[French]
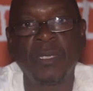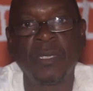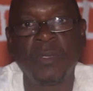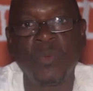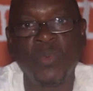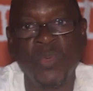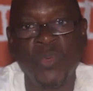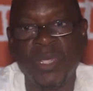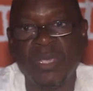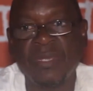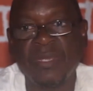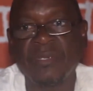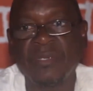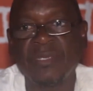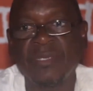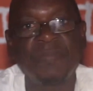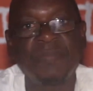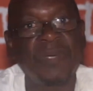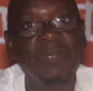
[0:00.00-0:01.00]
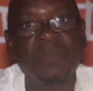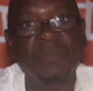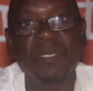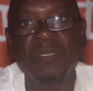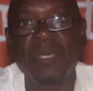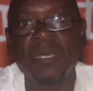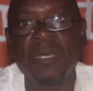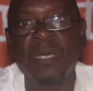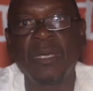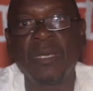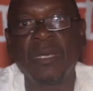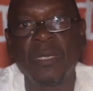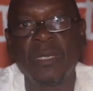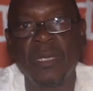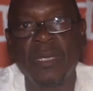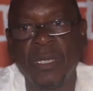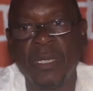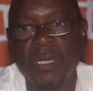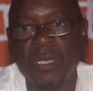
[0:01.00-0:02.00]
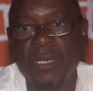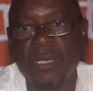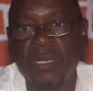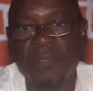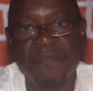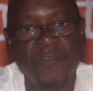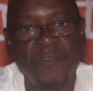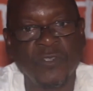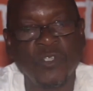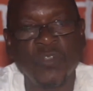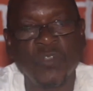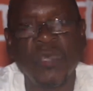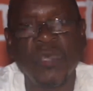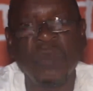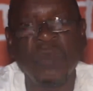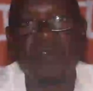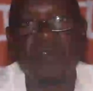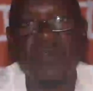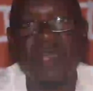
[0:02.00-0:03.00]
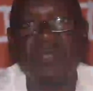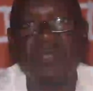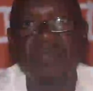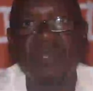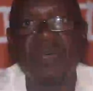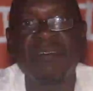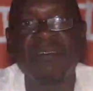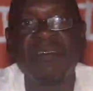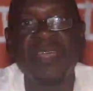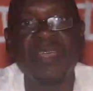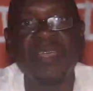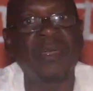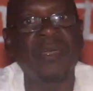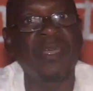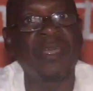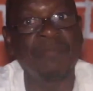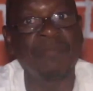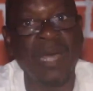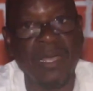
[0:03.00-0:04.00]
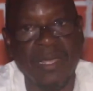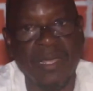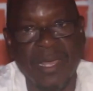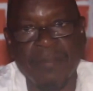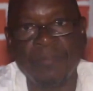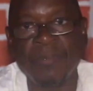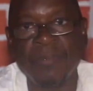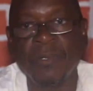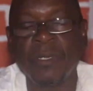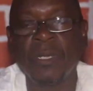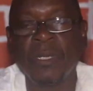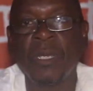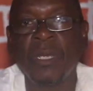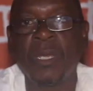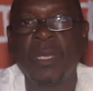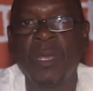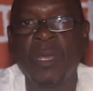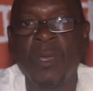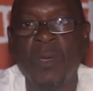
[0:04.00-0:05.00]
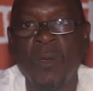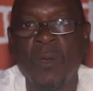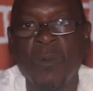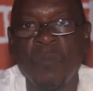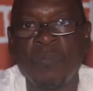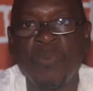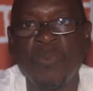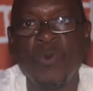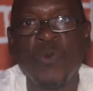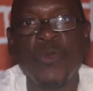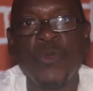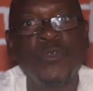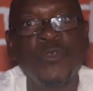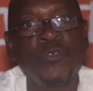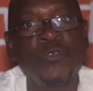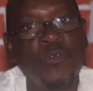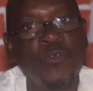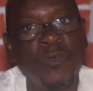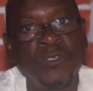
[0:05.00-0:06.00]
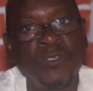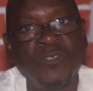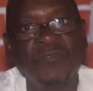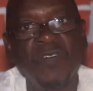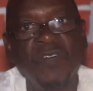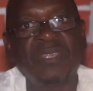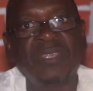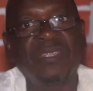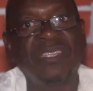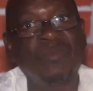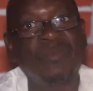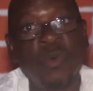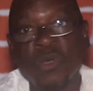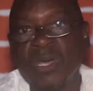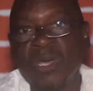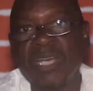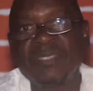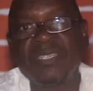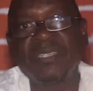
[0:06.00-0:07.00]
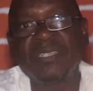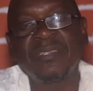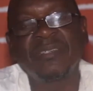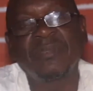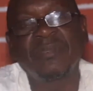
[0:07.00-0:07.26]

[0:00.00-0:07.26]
Oui, dans un premier temps, les forces nouvelles ont fait un travail remarquable pour une Côte d'Ivoire démocratique,